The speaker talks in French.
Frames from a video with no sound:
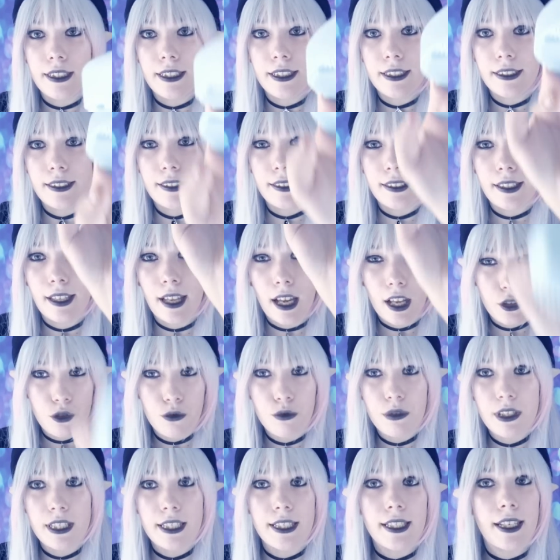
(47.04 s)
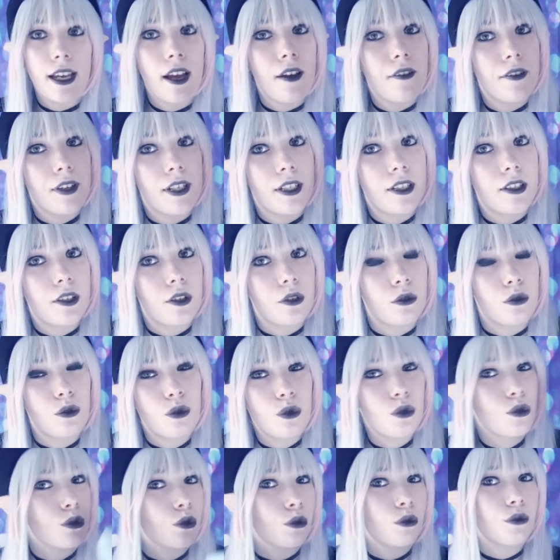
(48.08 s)
il était gratuit avec
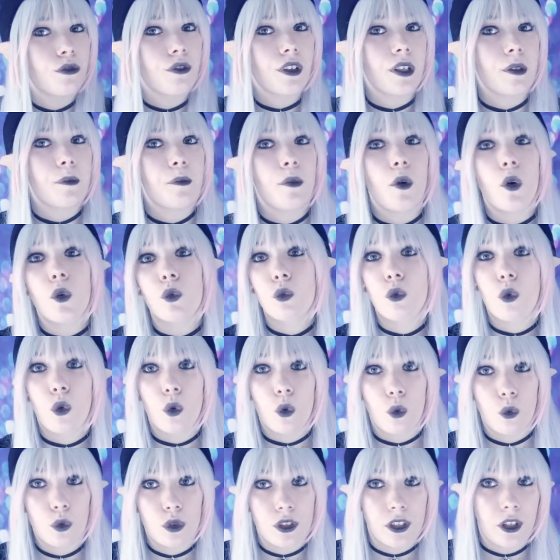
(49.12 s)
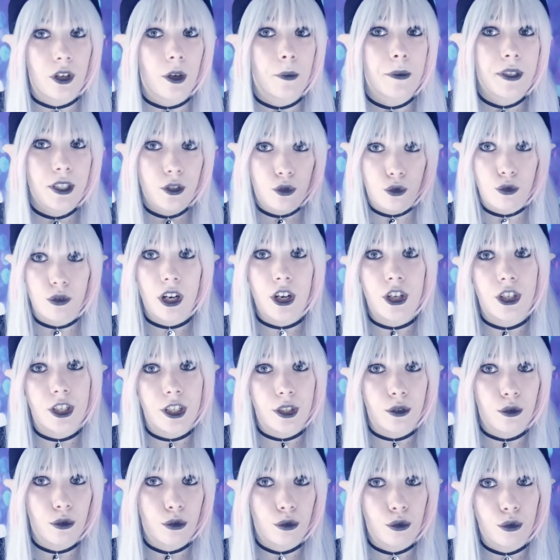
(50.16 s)
euros de frais de port donc en gros c'est comme si tu
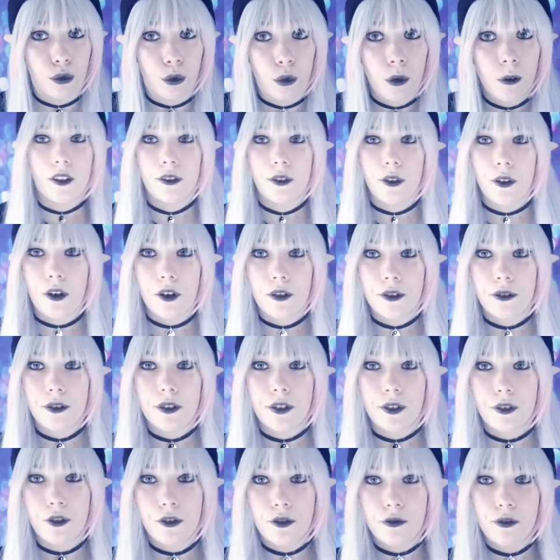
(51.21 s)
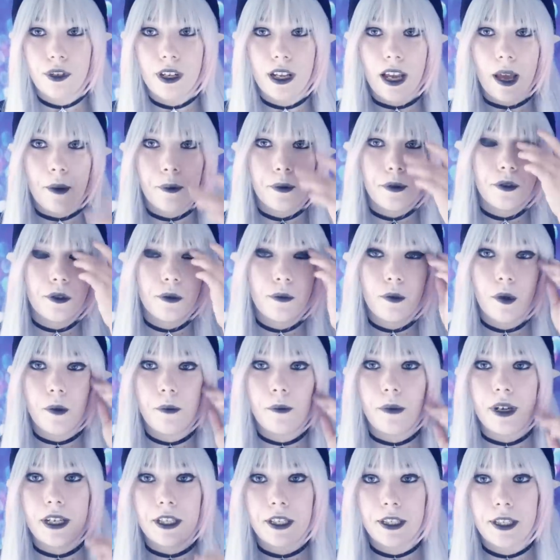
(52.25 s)
l'achetais euros. Donc ensuite ce que je voulais absolument
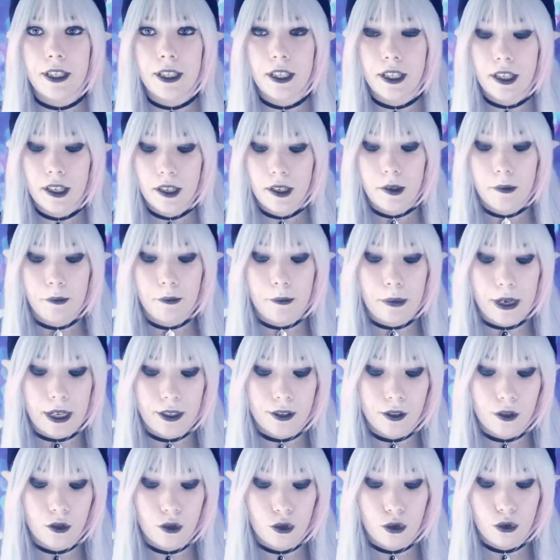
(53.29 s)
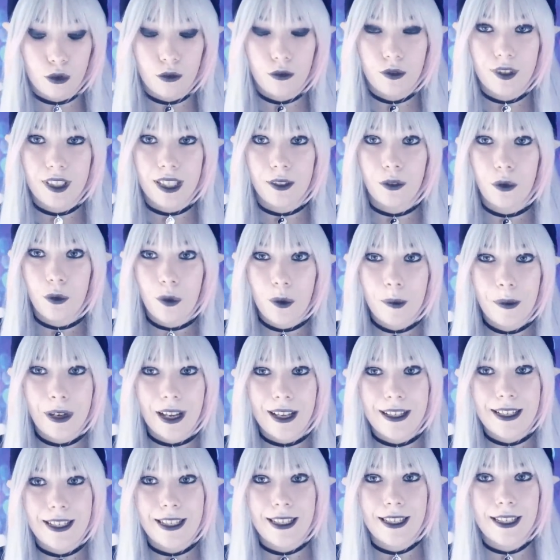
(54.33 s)
m'acheter parce que je trouve ça trop
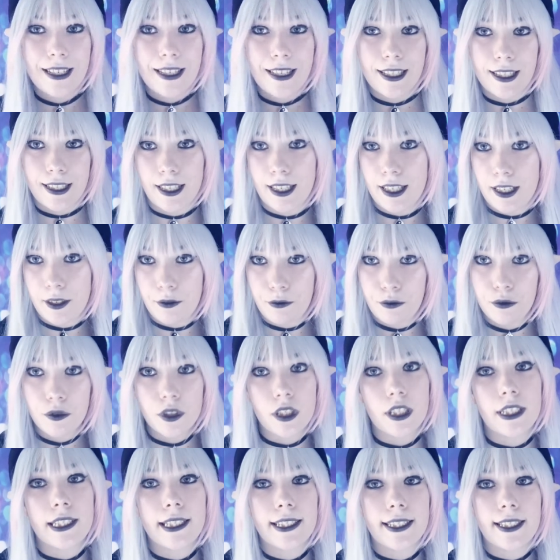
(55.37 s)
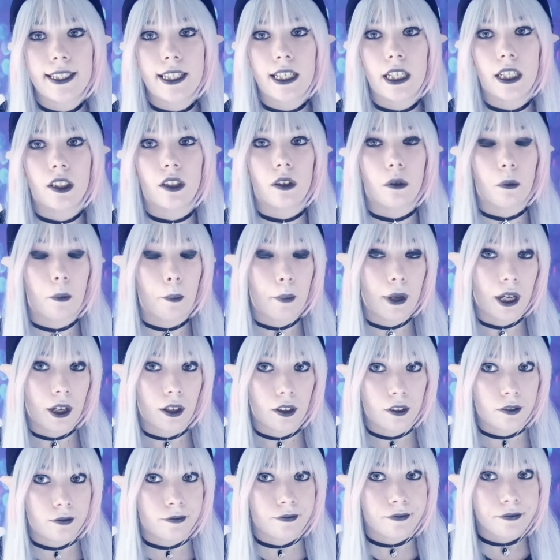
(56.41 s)
pratique et vu que j'ai des cernes, ben...
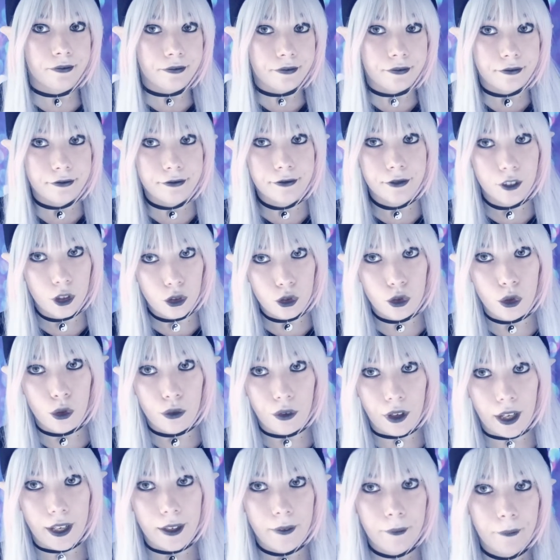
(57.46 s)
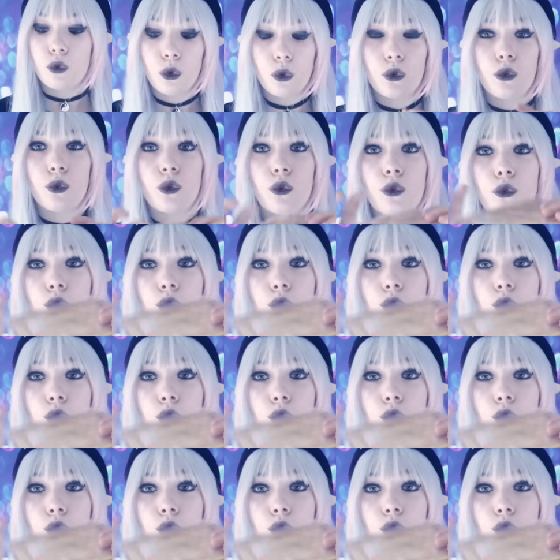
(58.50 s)
Je le ferai. Donc ce